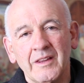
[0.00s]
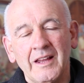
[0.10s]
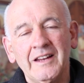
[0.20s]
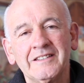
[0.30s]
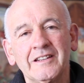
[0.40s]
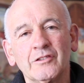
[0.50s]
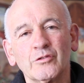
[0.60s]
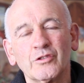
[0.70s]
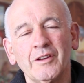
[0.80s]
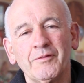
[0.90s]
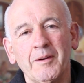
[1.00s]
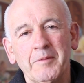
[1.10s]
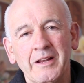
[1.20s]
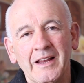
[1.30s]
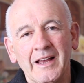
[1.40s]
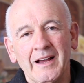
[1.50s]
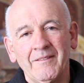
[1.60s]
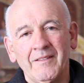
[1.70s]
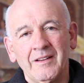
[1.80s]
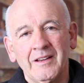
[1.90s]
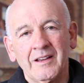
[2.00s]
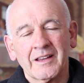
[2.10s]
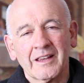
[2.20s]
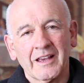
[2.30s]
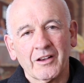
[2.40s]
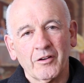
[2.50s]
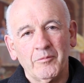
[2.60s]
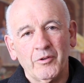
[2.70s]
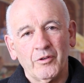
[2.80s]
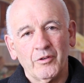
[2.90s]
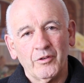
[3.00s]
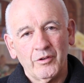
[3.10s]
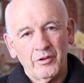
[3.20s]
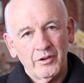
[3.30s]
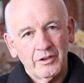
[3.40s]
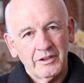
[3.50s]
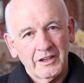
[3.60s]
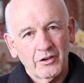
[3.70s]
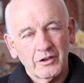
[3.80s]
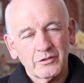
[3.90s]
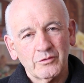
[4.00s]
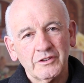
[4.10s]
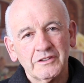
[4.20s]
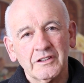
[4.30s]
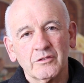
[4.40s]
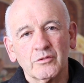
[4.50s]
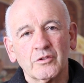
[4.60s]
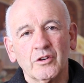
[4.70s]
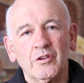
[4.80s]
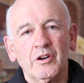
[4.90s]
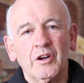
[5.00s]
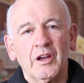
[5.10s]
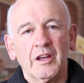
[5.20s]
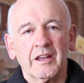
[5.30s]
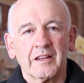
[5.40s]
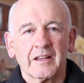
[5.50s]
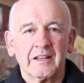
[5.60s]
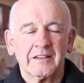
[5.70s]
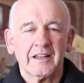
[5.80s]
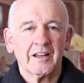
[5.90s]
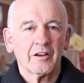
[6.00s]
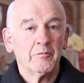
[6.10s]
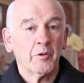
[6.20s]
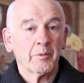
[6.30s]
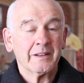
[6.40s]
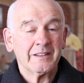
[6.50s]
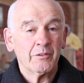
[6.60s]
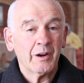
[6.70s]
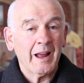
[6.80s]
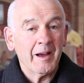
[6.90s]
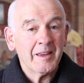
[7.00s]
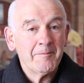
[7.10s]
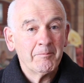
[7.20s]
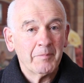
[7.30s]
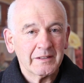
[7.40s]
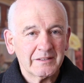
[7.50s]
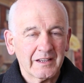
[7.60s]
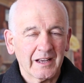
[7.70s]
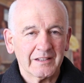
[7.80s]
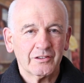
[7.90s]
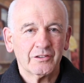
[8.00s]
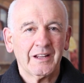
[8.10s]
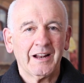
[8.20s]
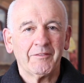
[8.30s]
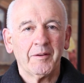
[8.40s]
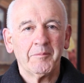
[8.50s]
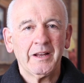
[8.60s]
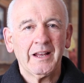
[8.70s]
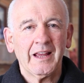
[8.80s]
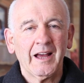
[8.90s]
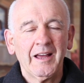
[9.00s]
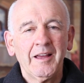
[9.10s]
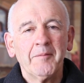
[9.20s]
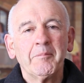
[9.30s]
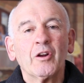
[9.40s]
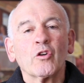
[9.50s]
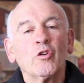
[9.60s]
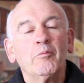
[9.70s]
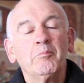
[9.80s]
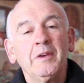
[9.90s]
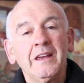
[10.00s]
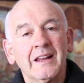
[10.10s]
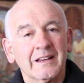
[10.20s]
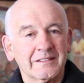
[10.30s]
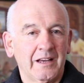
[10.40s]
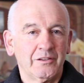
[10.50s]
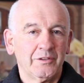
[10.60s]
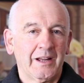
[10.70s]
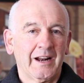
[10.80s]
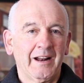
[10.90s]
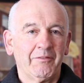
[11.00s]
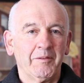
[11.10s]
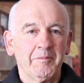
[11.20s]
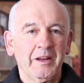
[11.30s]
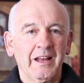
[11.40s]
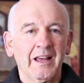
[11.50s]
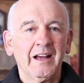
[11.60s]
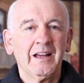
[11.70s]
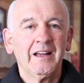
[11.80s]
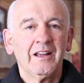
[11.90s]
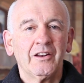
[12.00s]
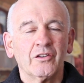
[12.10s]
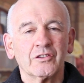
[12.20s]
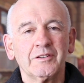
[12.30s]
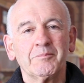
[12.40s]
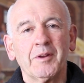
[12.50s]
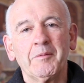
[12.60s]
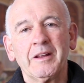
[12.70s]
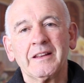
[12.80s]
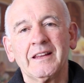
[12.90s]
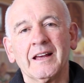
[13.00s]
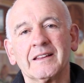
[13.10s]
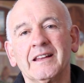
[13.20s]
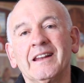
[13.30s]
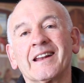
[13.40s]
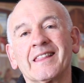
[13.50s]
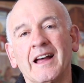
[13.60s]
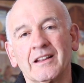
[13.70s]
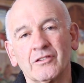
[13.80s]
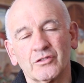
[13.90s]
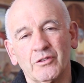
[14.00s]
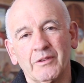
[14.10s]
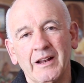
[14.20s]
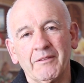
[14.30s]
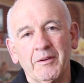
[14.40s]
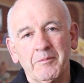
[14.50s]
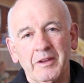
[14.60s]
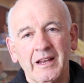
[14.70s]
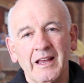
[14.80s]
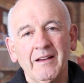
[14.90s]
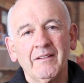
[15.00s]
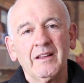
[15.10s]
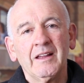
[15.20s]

El Instituto de Familia, que como digo es un instituto eh, que tiene como objetivo la investigación de la familia, pero con miras a ayudar a la familia, no simplemente a tener datos sobre la familia,